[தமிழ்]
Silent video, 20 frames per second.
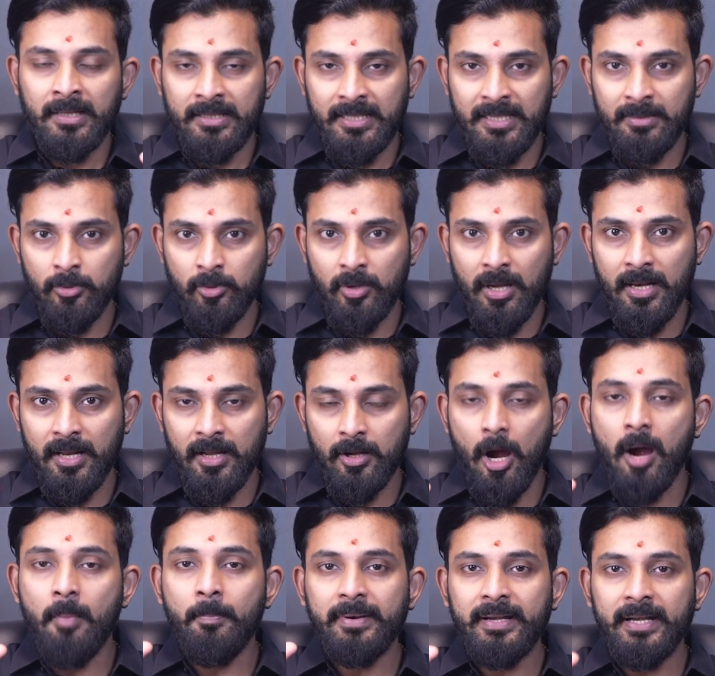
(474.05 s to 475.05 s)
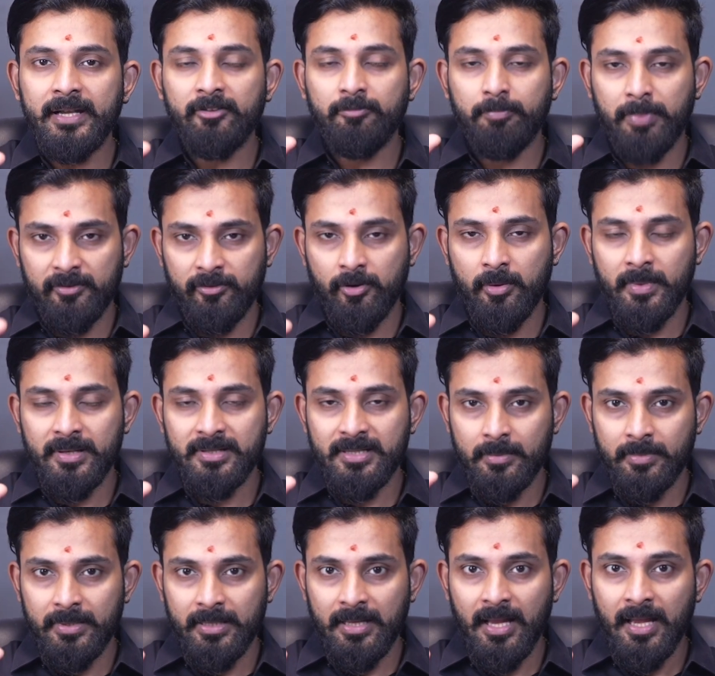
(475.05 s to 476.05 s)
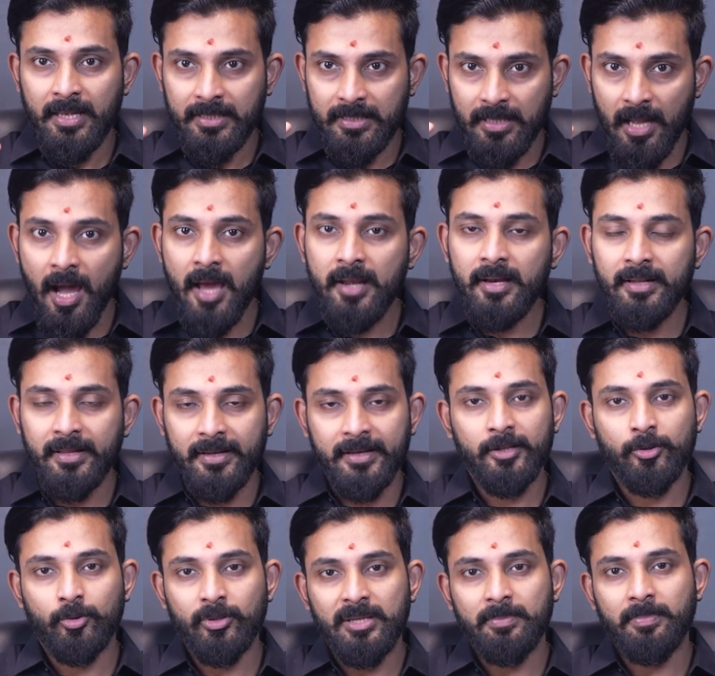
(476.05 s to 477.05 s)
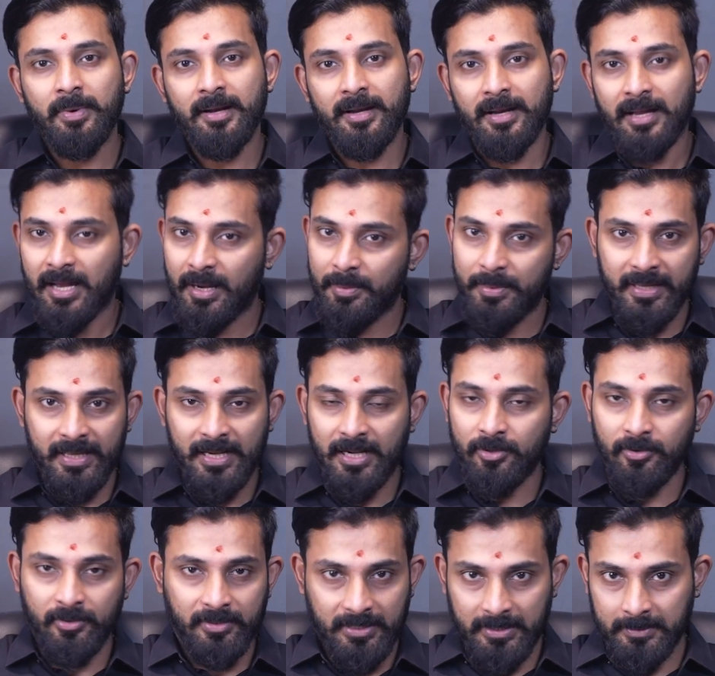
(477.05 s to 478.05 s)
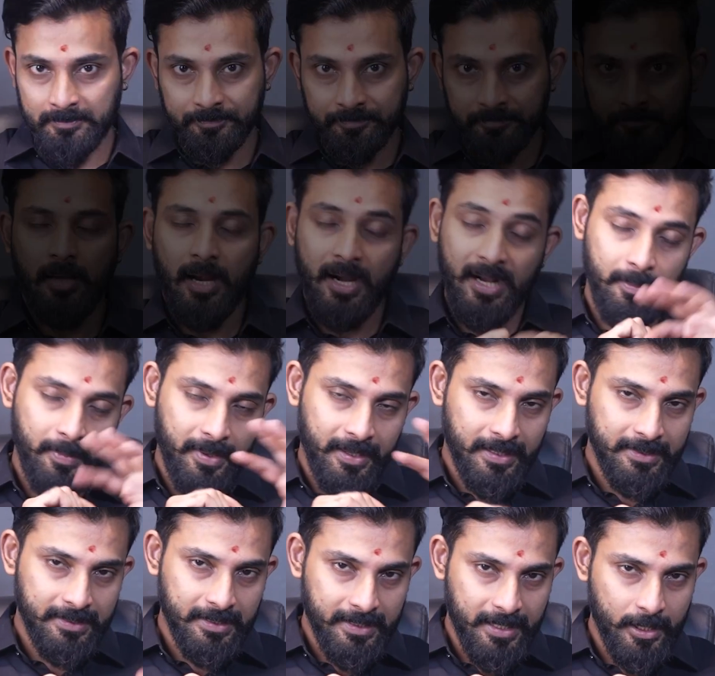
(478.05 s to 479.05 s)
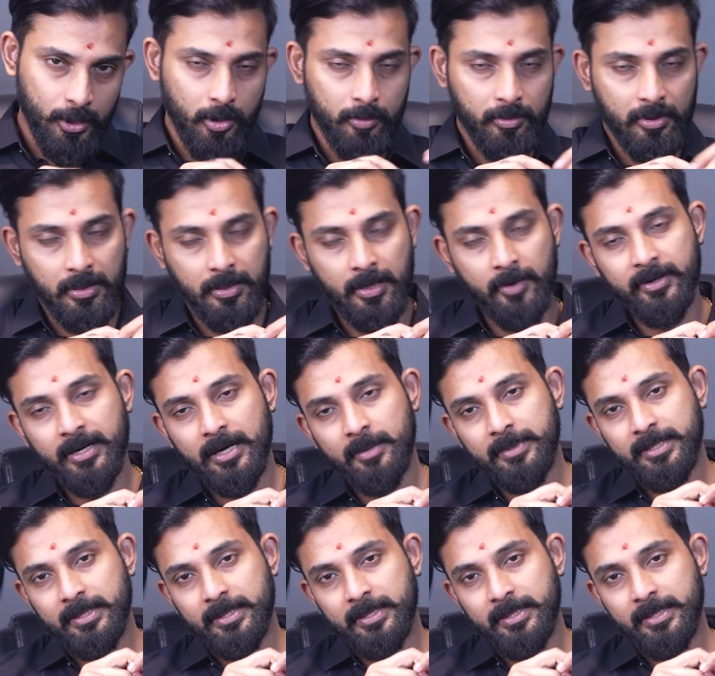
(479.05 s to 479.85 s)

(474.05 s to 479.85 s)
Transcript: திமுகவில் அதனால் காம்படிட்டிவ் பர்ஃபார்மன்ஸ் அப்படின்னா யார் நிறைய துதி பாடுறா அப்படிங்கிற அளவுக்கு தான் ஆனால் பாருங்கள் திரு நேரு அவர்களை